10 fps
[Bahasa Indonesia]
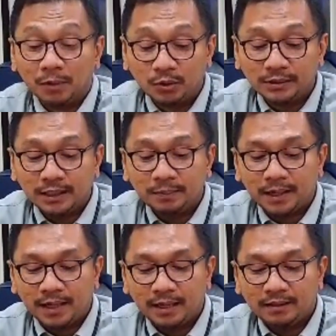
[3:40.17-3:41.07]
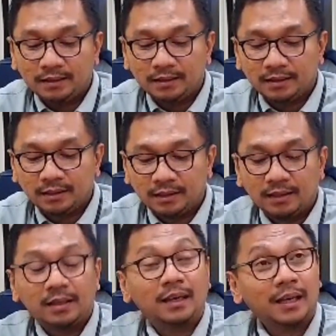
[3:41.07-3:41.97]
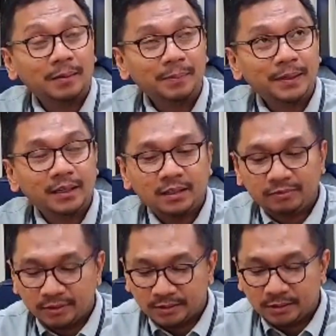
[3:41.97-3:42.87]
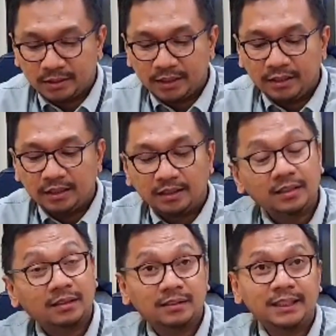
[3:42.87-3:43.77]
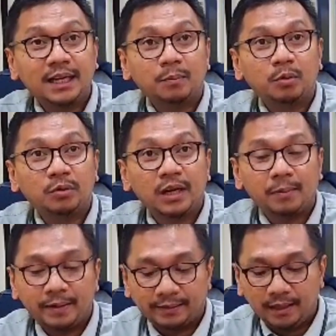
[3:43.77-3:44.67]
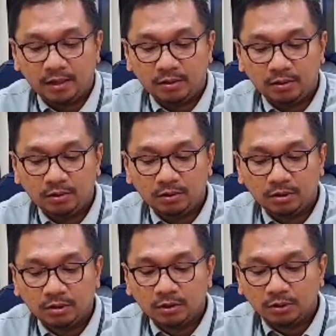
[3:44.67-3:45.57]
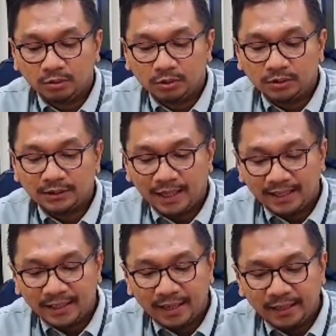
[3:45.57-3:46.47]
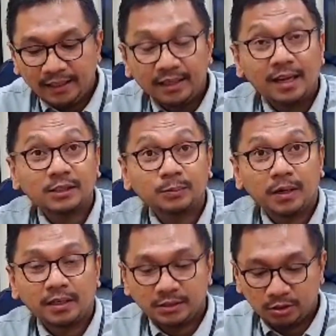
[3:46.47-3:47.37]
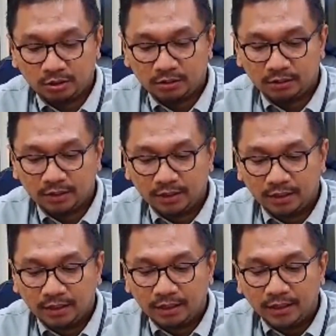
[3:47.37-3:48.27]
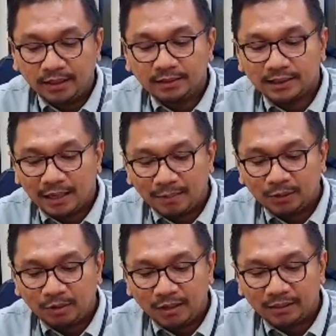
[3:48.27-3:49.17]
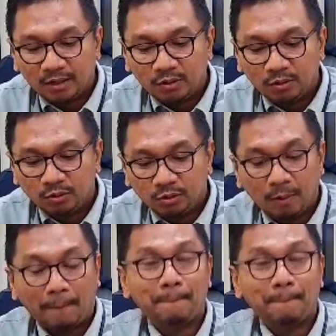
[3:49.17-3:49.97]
mengucapkan happy anniversary ke 38 tahun untuk sang Hyang Indah Spariso dan selamat ulang tahun untuk